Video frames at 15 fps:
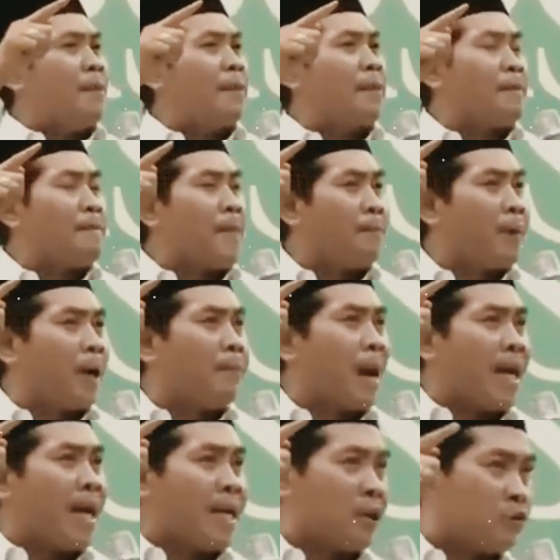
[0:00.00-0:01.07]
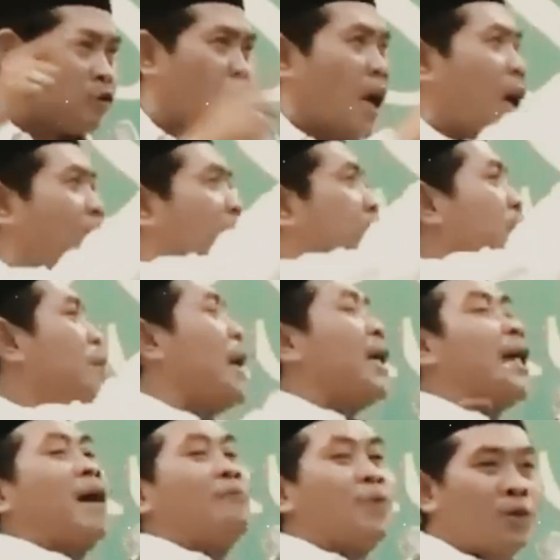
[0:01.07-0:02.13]
memperbanyak sholawat
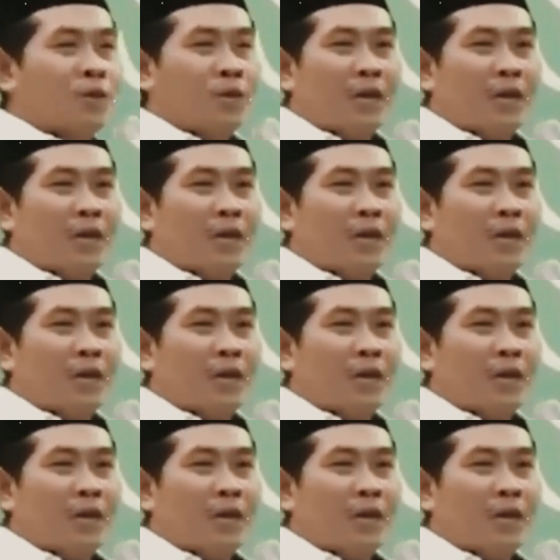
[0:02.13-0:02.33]
kepadamu